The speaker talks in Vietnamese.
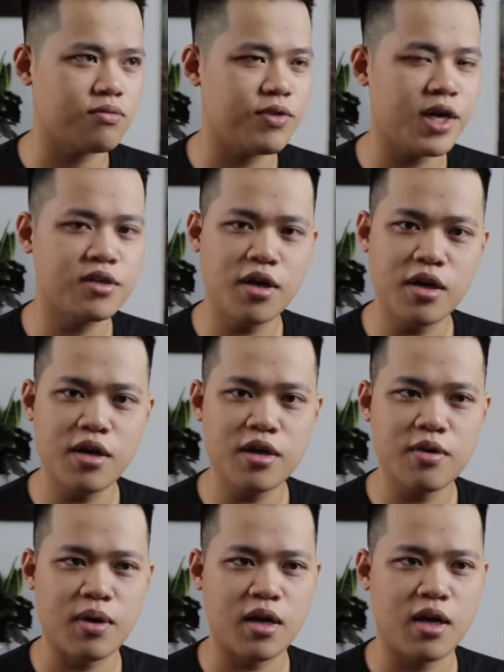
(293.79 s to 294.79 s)
vẽ
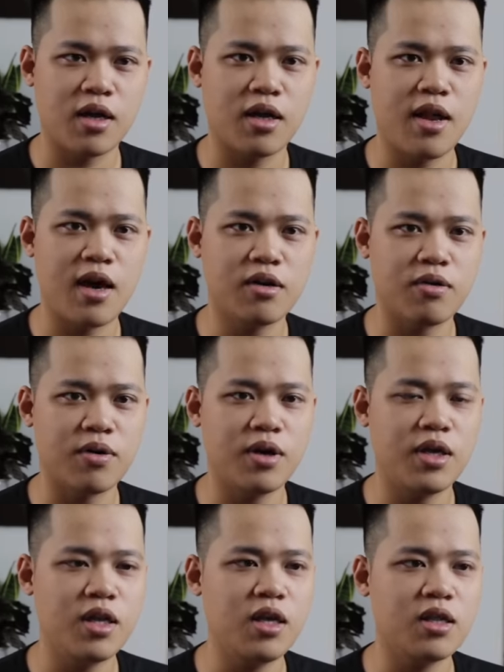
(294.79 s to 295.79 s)
chơi hoặc là đang có
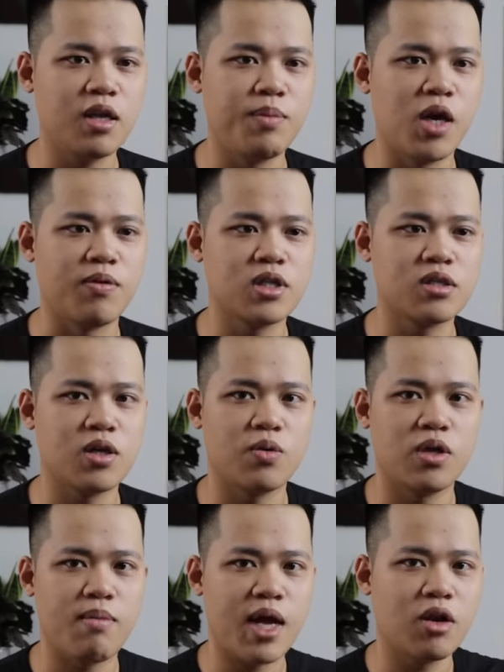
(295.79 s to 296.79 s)
ý định tìm hiểu sơn
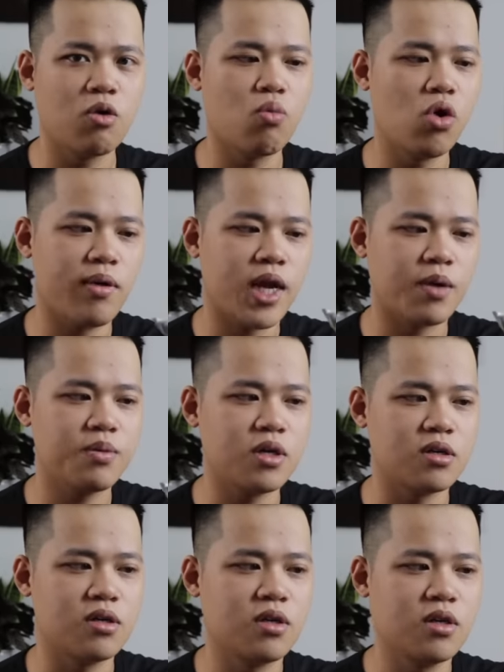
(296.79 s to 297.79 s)
dầu thì ban đầu mua loại này cũng
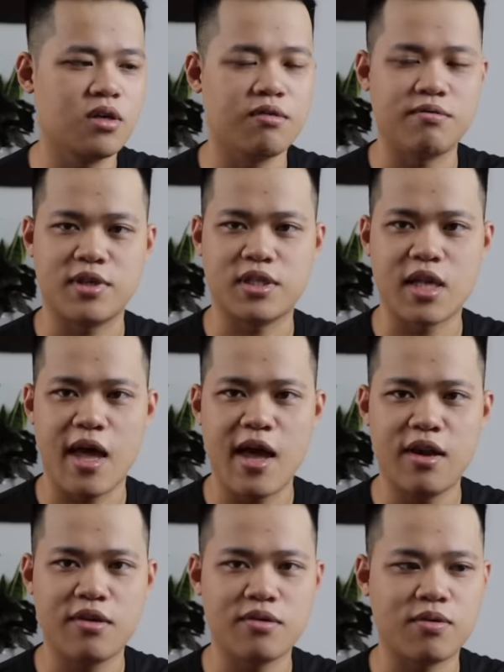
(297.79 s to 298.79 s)
được. Và
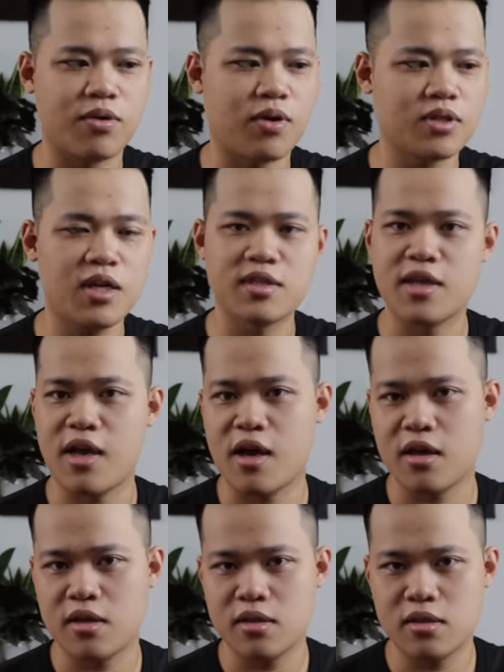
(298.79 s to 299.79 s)
giá của nó rất là rẻ,
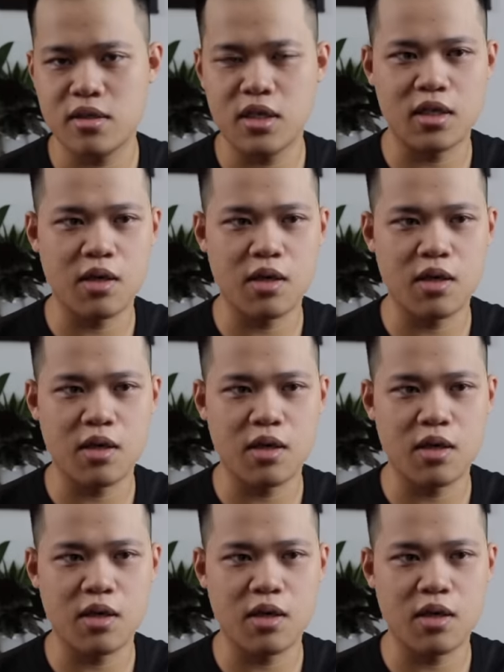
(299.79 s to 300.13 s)
chỉ